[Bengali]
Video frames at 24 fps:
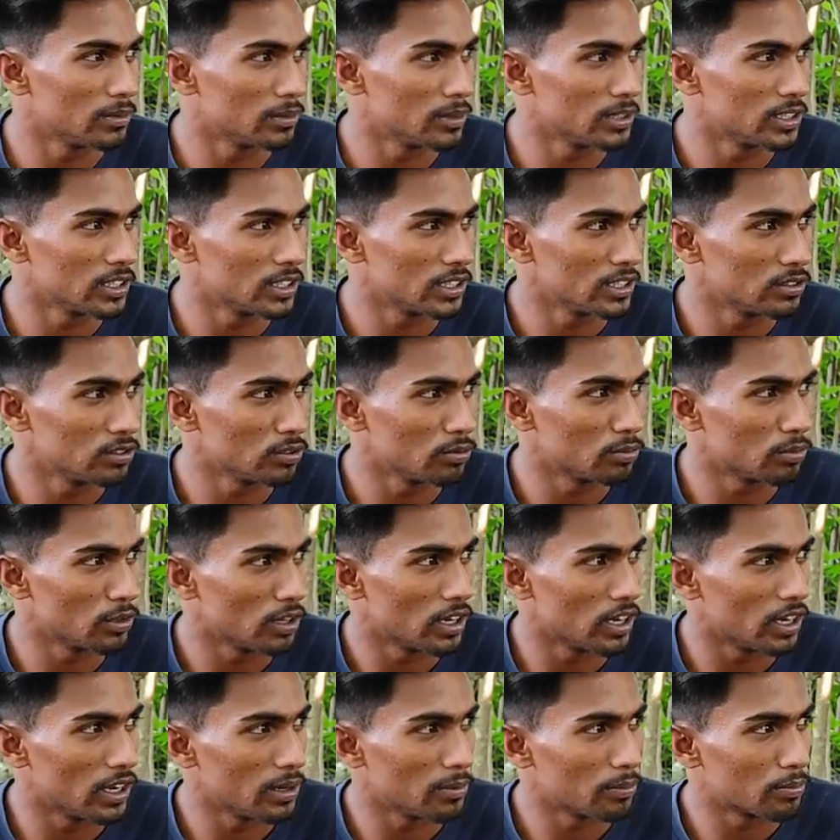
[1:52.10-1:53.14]
বিশেষ কিছু
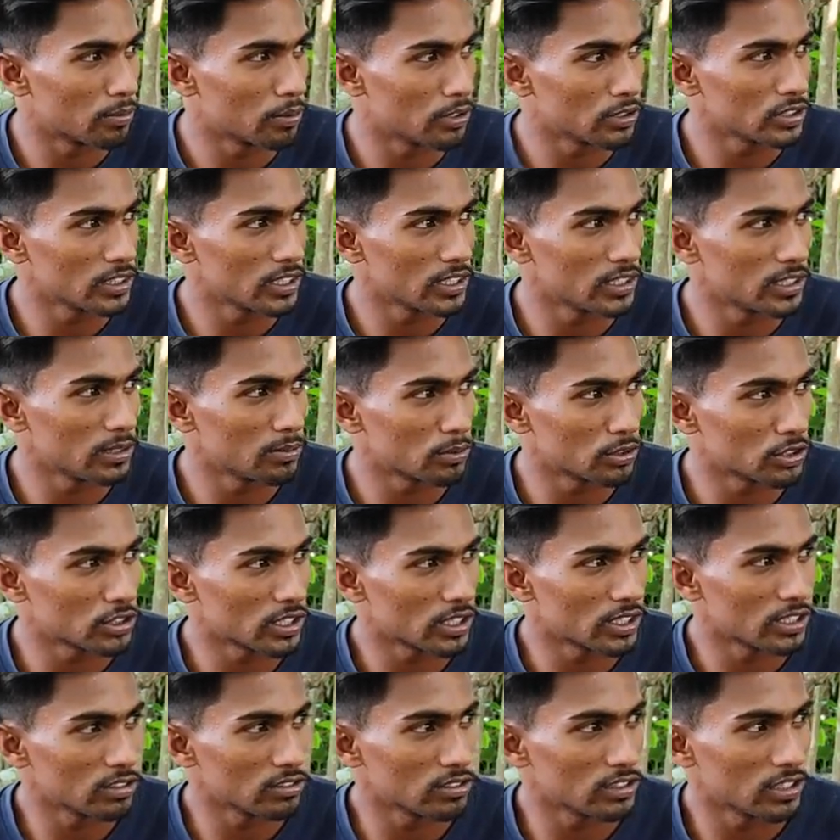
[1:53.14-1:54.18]
প্রচারে যে
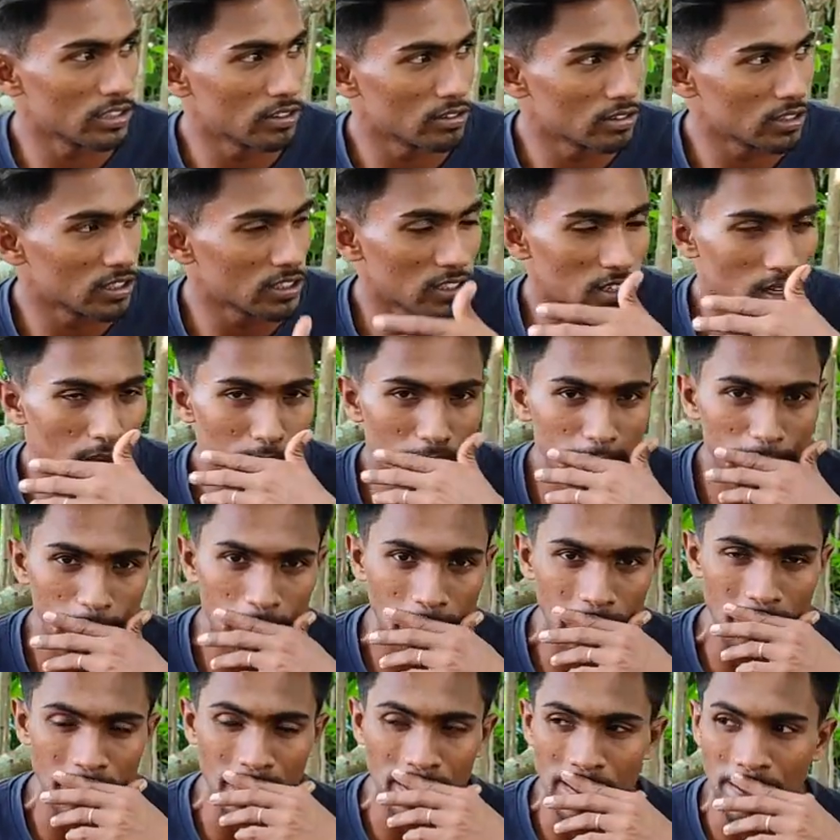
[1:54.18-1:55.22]
প্রসারিত সেটি কিন্তু আসলে আমরা
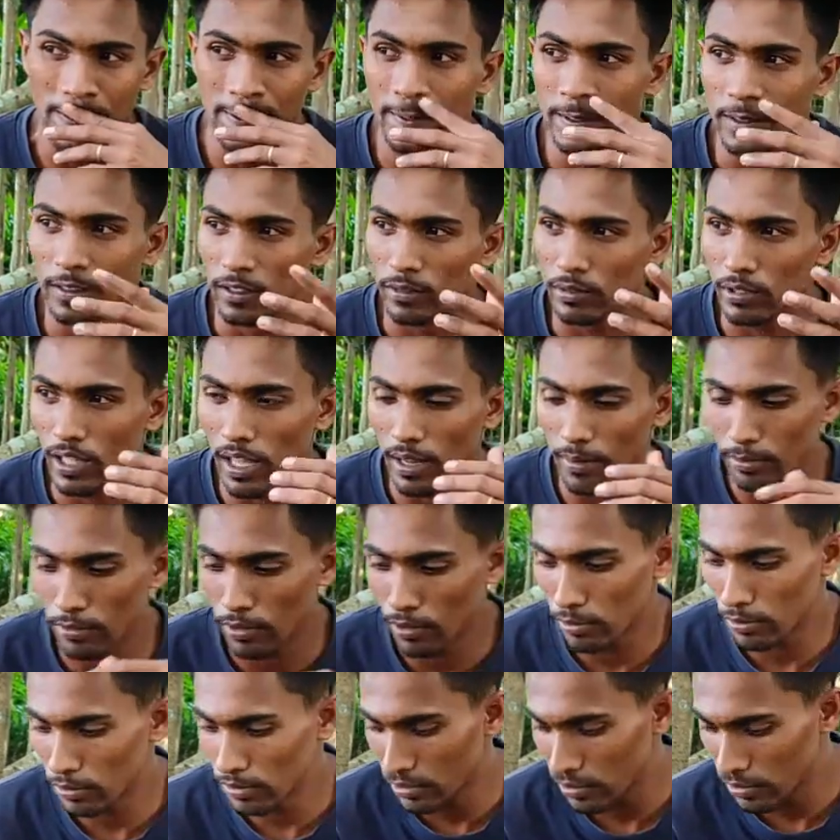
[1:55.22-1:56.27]
জানি তো তার
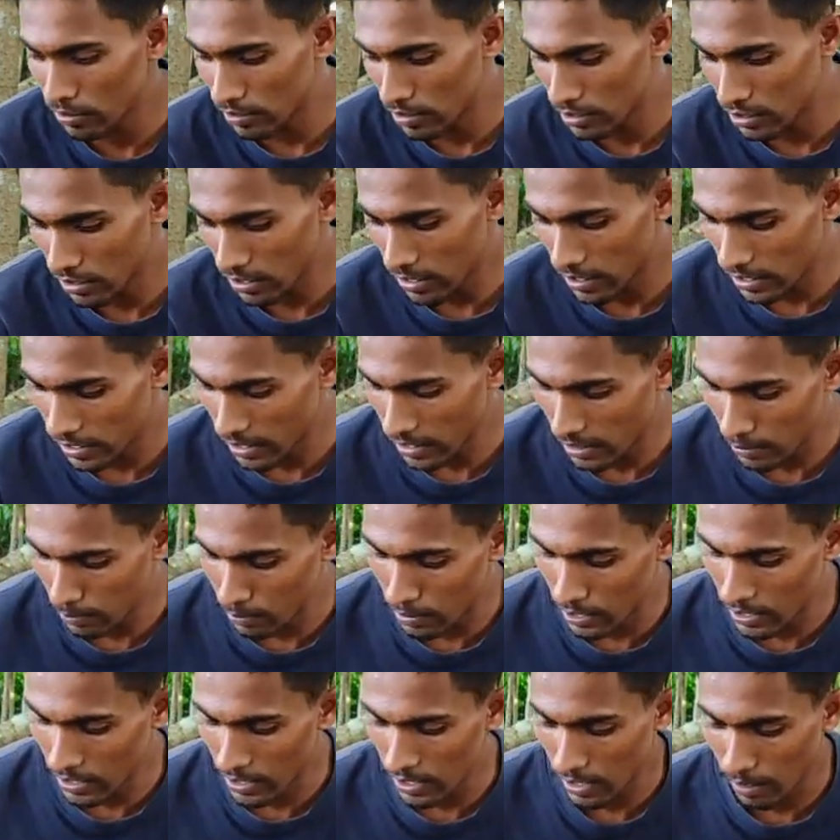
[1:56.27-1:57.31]
পরবর্তীতে আসলে এই
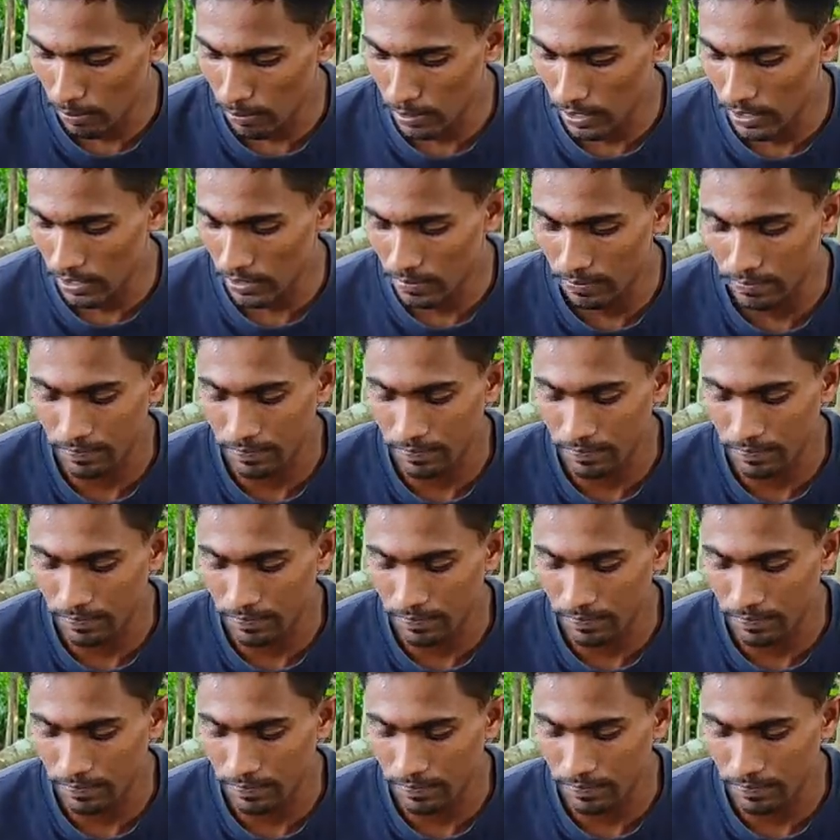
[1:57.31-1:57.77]
ভিয়েতনামি